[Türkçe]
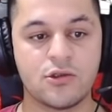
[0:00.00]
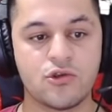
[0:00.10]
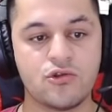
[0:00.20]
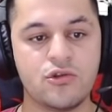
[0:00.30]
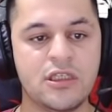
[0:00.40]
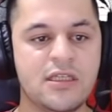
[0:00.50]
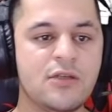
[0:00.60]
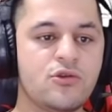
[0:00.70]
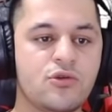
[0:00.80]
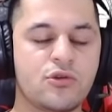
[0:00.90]
Sosunu
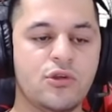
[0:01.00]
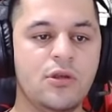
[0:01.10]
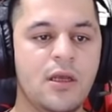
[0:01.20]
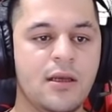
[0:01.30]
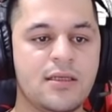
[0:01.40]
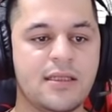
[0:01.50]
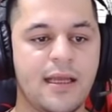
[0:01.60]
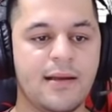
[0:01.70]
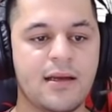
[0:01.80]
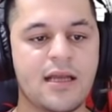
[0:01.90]
2'ye düşürdün.
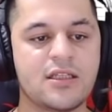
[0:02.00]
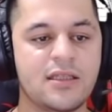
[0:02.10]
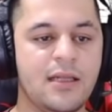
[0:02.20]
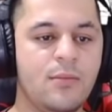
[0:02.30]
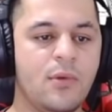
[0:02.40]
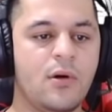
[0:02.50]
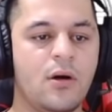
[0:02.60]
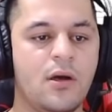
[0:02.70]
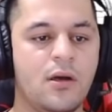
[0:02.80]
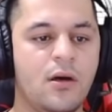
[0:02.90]
İşte kaç diyelim
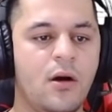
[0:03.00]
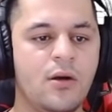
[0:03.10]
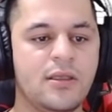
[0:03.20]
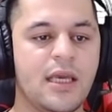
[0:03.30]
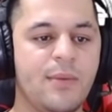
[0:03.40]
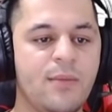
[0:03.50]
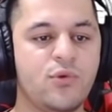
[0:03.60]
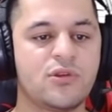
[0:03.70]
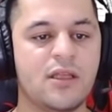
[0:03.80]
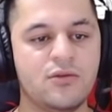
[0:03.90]
10 ee, GB
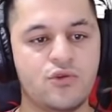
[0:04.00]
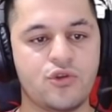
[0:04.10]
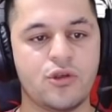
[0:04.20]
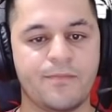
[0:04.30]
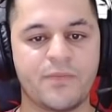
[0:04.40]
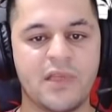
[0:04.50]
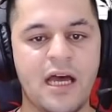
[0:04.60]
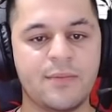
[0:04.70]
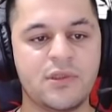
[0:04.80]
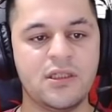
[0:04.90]
buradan düştü. Ne
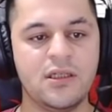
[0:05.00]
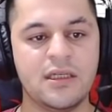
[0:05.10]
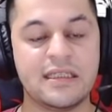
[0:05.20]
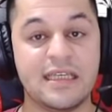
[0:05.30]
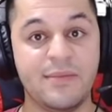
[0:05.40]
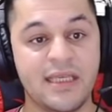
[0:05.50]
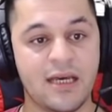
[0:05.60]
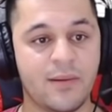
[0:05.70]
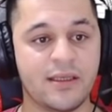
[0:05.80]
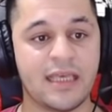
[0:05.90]
yaptı? 20
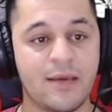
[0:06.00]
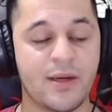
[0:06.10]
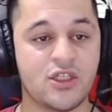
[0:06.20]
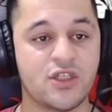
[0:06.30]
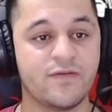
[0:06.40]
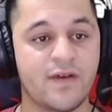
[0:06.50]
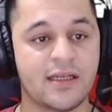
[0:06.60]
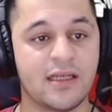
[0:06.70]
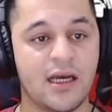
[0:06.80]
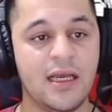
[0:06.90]
GB açığım
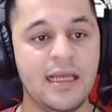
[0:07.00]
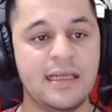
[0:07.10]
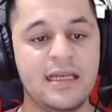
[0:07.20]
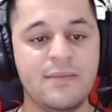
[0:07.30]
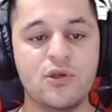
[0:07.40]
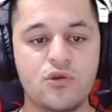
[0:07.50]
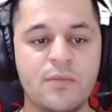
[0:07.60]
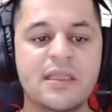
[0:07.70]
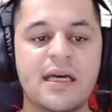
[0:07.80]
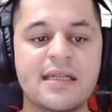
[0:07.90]
var daha. Dilimi
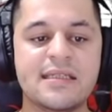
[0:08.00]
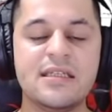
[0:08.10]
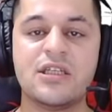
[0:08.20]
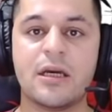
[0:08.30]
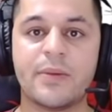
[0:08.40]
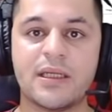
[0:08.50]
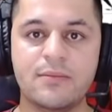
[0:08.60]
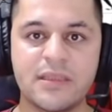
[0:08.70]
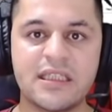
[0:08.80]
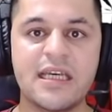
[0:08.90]
için bir tanesini şey
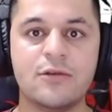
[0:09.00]
yapalım. 2'ye